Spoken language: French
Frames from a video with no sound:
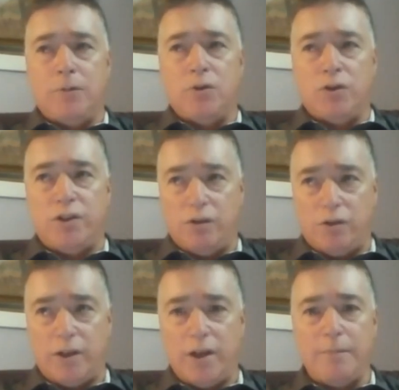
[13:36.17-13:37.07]
Donc, je dis,
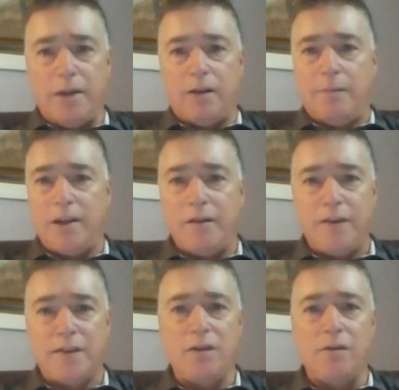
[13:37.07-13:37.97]
OK, mais comment il a
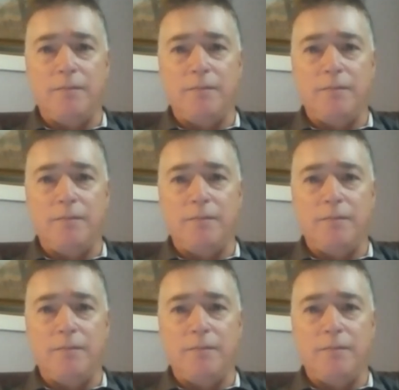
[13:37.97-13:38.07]
fait ça?